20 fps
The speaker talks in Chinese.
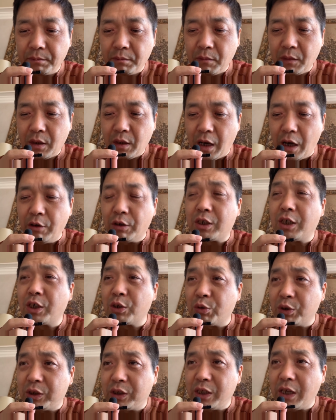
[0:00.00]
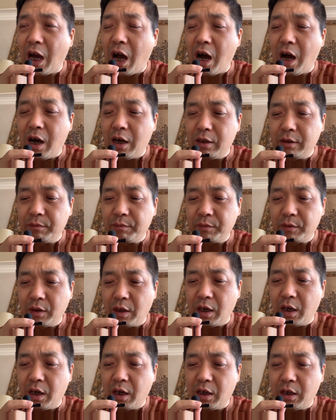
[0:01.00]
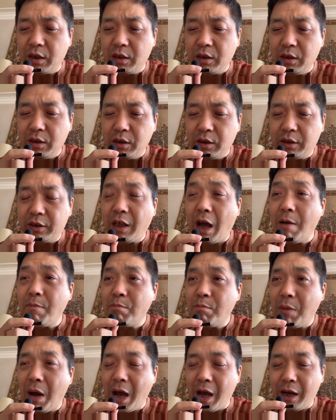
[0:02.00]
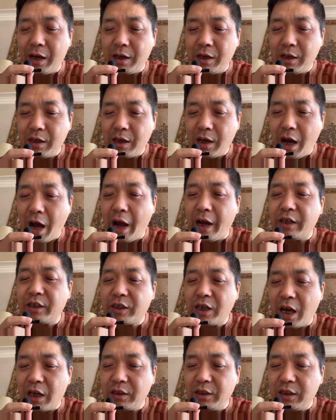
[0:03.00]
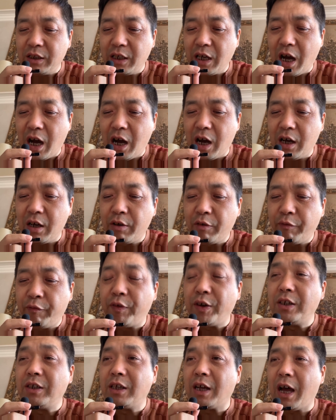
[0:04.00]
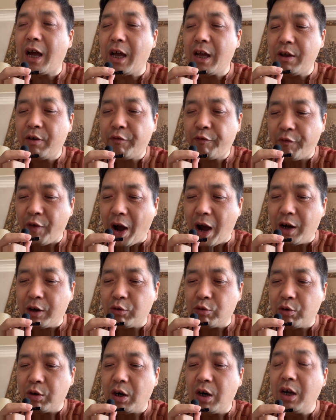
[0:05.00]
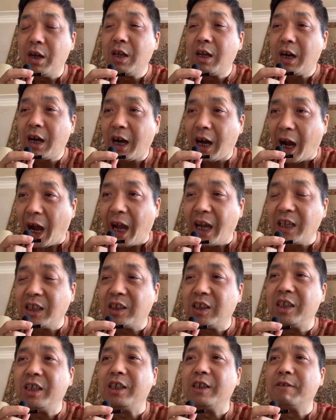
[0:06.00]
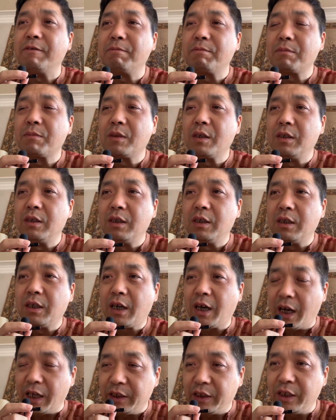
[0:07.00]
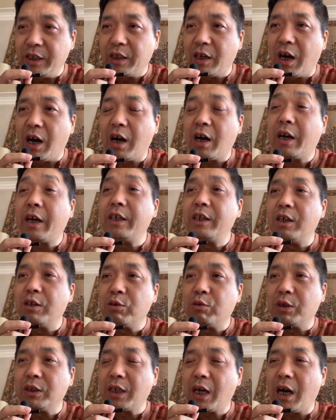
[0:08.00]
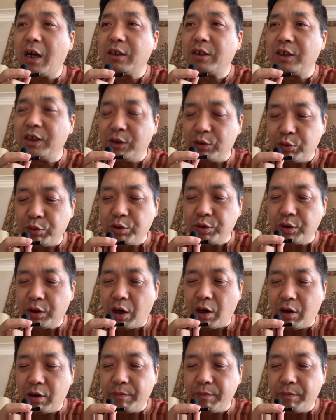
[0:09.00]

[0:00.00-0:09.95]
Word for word: 还有克罗地亚啊、丹麦、爱沙尼亚、芬兰、法国、海地。海地啊，黑人国家；西印度群岛，